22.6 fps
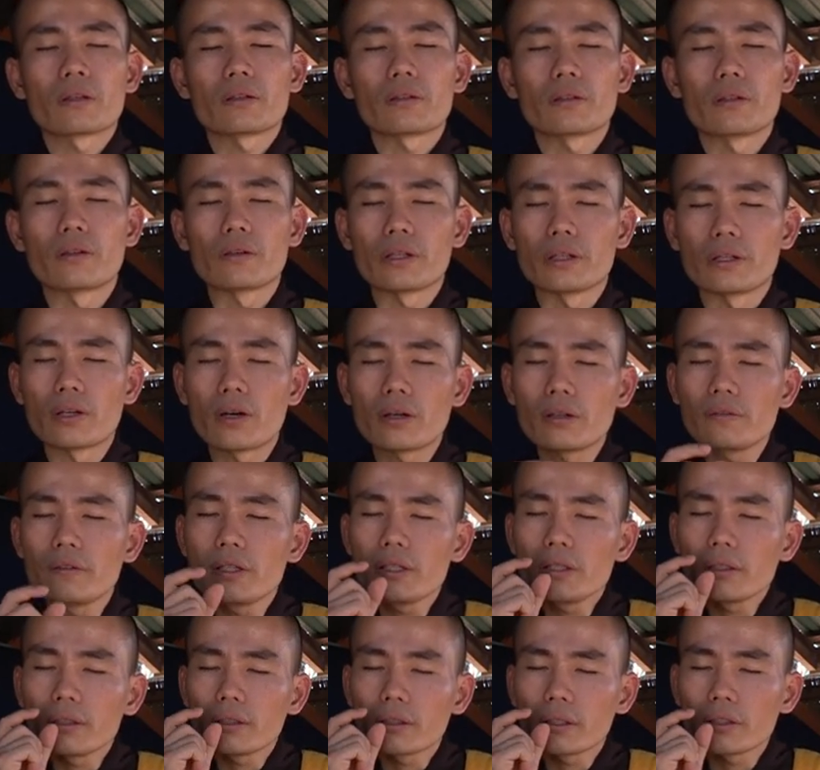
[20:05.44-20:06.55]
Đời đối
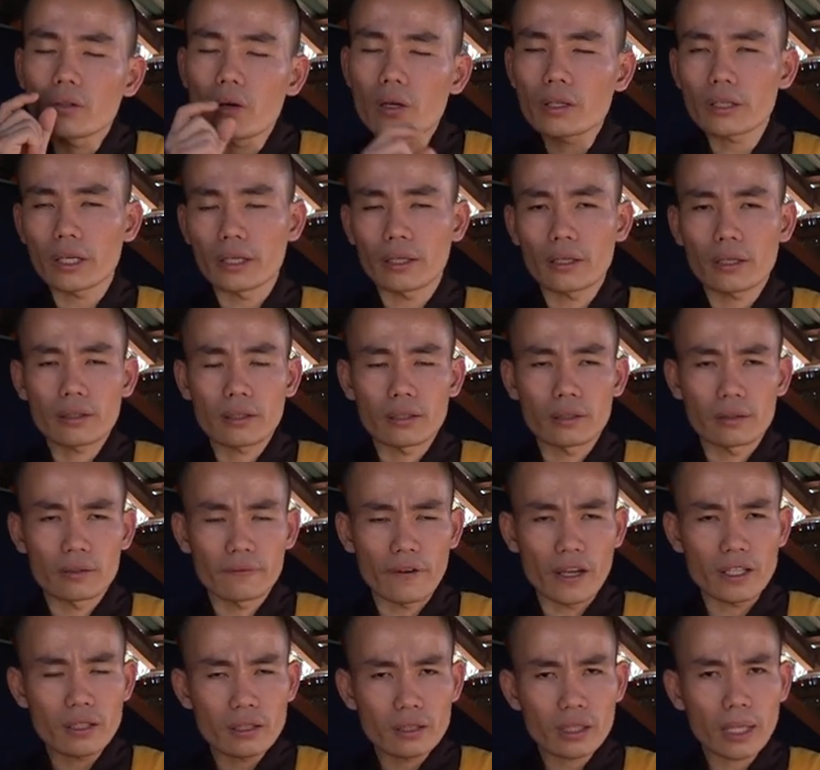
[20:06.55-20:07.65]
với cái đố kỵ thì
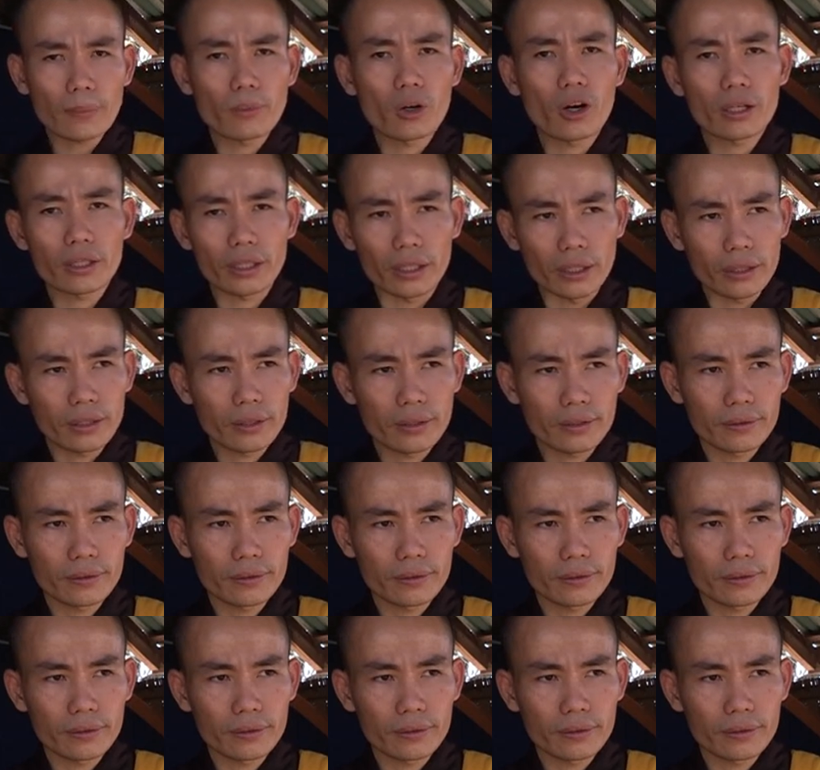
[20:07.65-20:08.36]
phải sinh tâm hoan hỷ